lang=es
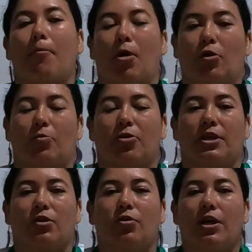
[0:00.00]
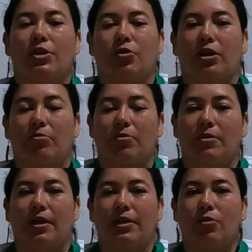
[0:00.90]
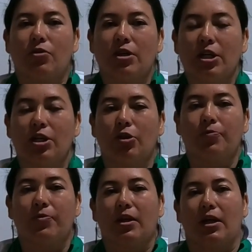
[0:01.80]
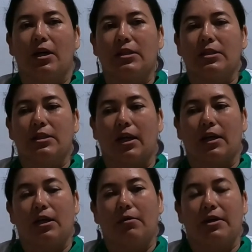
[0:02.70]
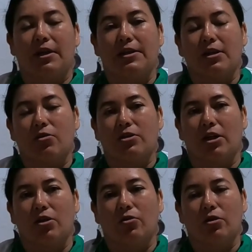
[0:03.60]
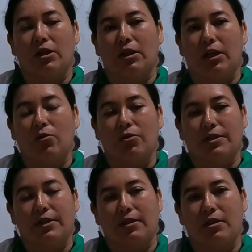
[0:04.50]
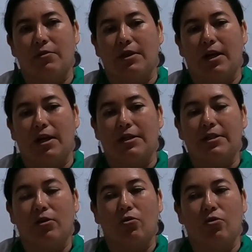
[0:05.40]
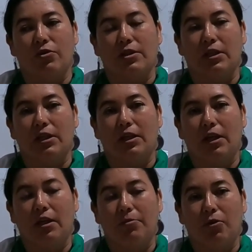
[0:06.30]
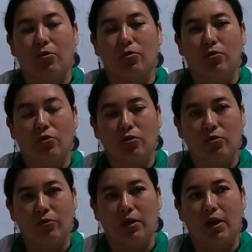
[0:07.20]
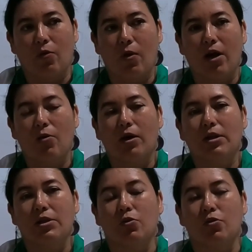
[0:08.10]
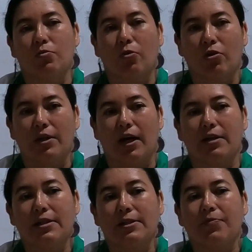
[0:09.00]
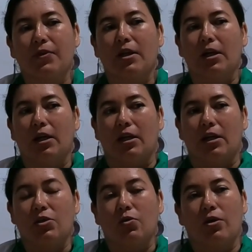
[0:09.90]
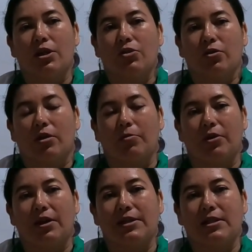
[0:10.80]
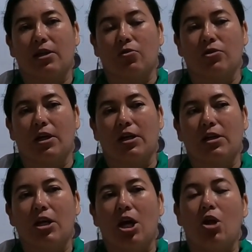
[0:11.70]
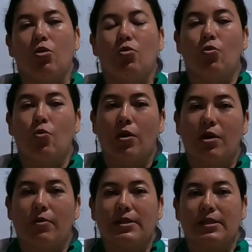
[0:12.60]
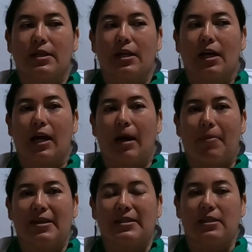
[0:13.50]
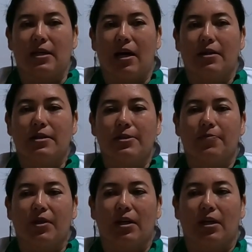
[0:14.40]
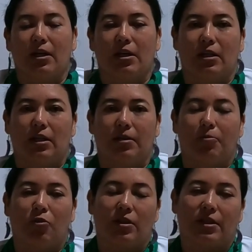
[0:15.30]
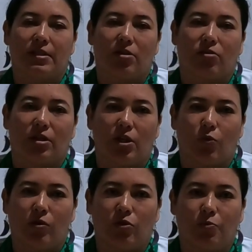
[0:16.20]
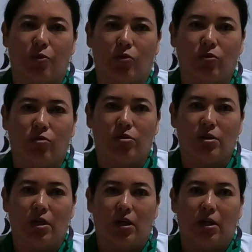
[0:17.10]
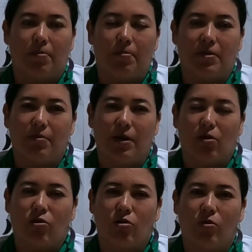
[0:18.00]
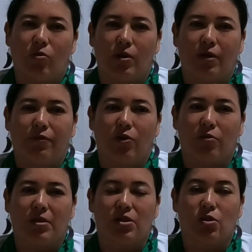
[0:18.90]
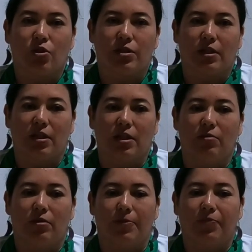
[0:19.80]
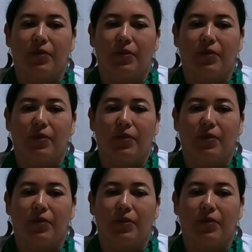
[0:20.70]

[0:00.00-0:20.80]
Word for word: Bueno, el proyecto ha hecho que mi vida dé un giro ya que venía desarrollando eh, algunas otras actividades, el conocer el producto como es la y sus bondades esto ha hecho que pueda desarrollar nuevas capacidades y poder desarrollar nuevos productos y verlo como una forma sostenible,